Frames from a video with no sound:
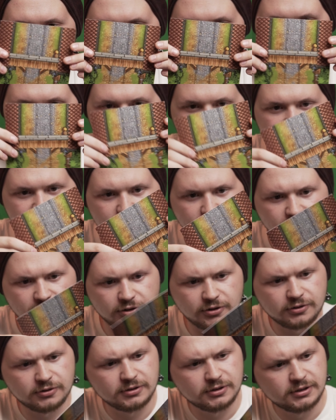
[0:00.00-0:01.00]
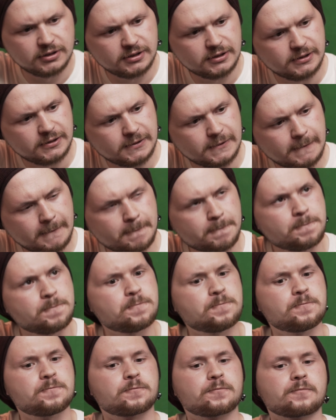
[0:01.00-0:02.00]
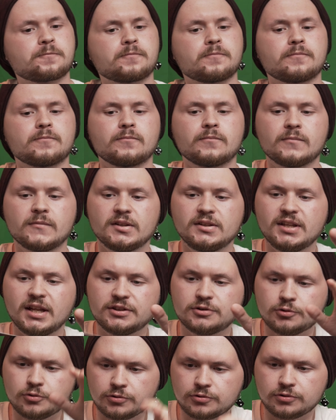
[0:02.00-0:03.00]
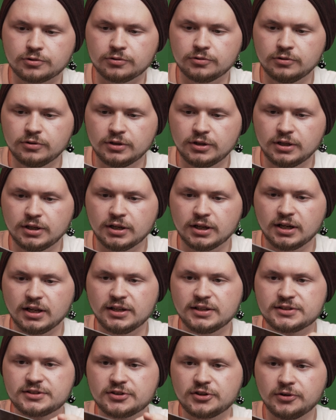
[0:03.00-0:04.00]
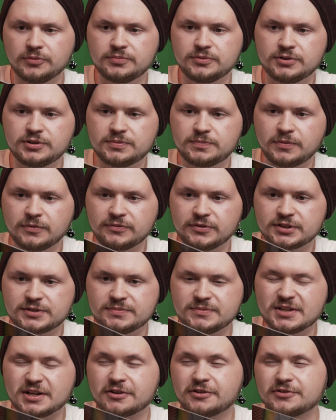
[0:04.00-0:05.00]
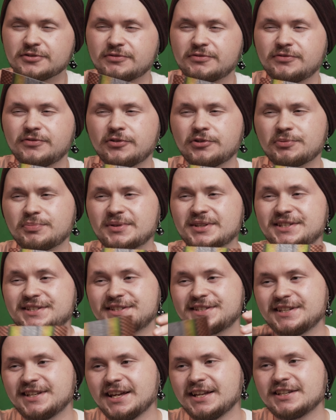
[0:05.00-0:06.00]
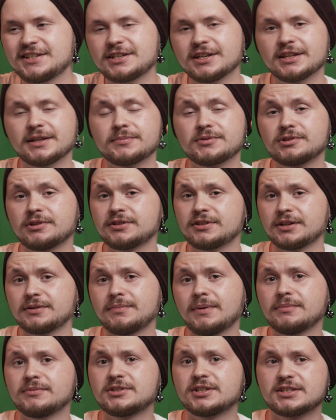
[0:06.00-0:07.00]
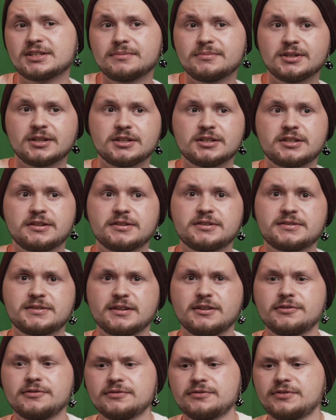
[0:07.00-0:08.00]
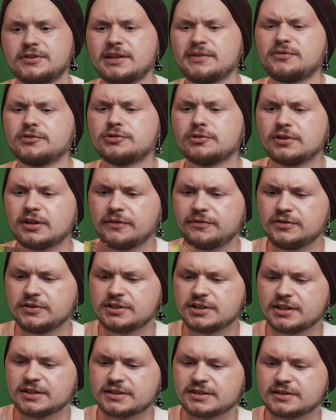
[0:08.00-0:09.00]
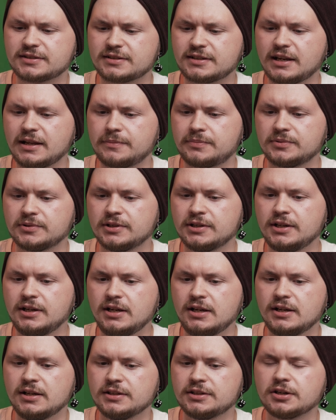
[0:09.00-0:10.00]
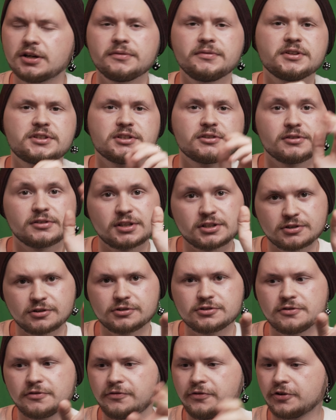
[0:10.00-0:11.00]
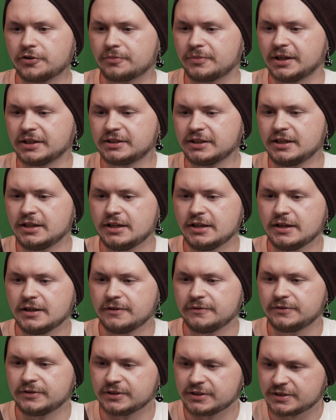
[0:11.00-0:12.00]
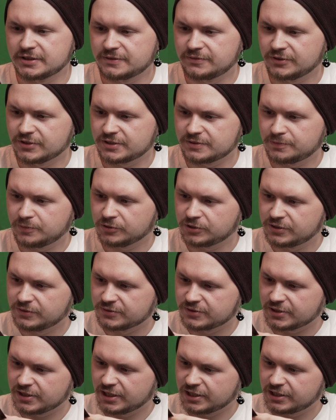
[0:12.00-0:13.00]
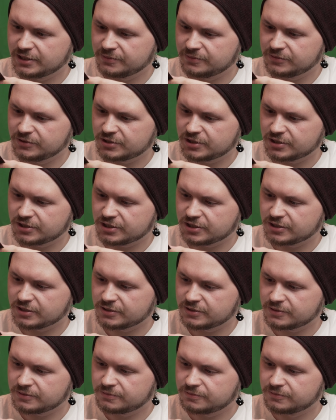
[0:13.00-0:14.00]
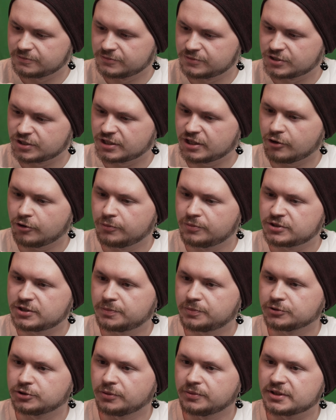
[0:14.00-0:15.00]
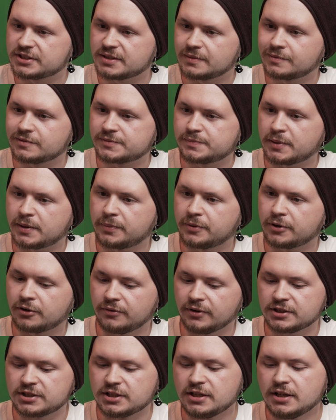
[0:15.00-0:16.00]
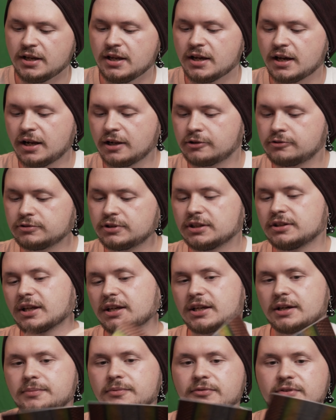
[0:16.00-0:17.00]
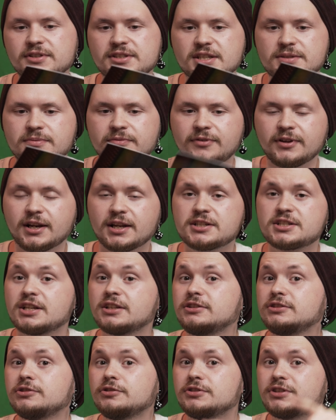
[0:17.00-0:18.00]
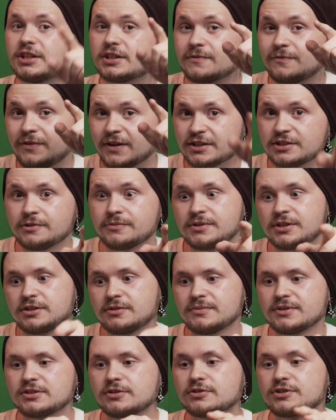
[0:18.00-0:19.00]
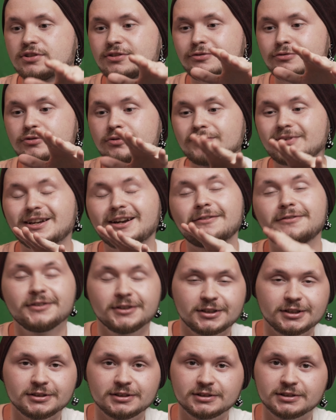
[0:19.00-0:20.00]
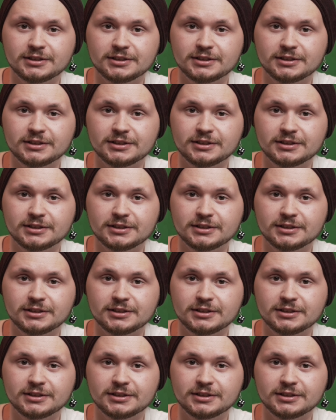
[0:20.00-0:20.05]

czysto mm, na druku, ale zrobić powiedzmy jako formę zdjęcia, na przykład jak mamy czasami jakieś te, te fotograficzne sklepy, tylko wiecie, to też chodzi o format, więc, więc pod tym względem myślę, że, że dałoby się podobne samemu spreparować, ale tutaj, tak jak mówię, jesteśmy wyręczeni, no i też ważną rzeczą jest to, że tu są grafiki.